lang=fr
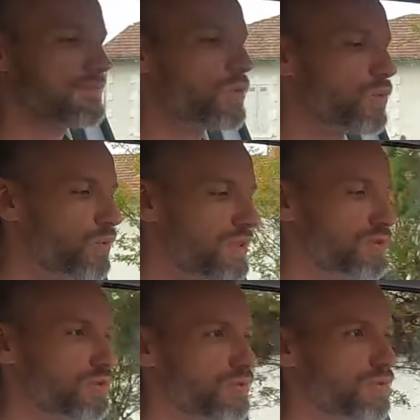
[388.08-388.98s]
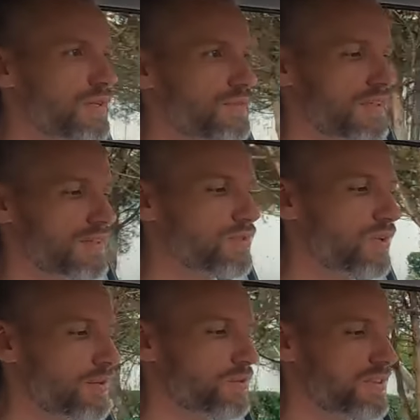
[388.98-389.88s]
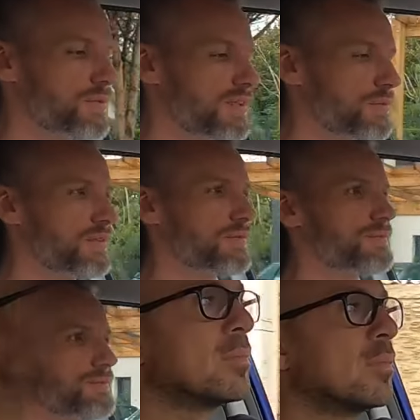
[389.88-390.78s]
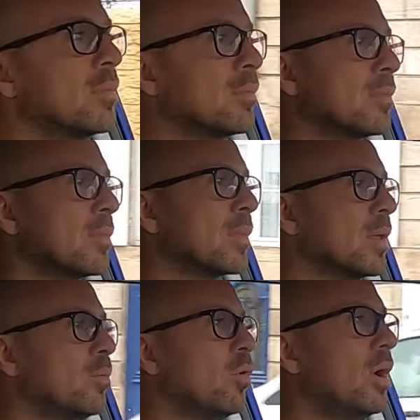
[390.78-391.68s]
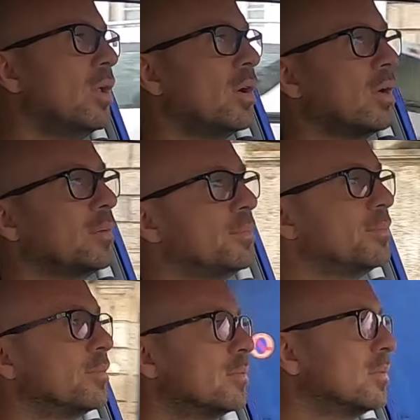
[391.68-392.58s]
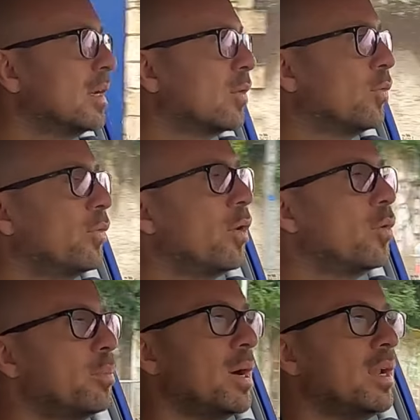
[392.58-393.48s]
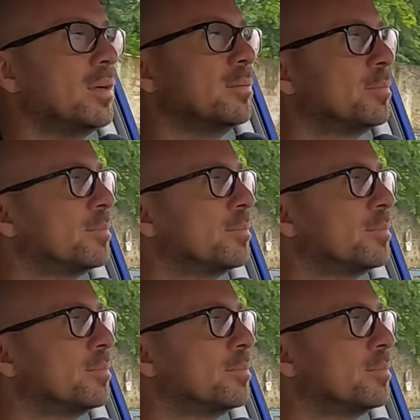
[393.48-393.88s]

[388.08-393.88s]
Donc, oui, je suis au-dessus de la vitesse. Je ralentis, madame. Bon, alors Elle est confort ou pas là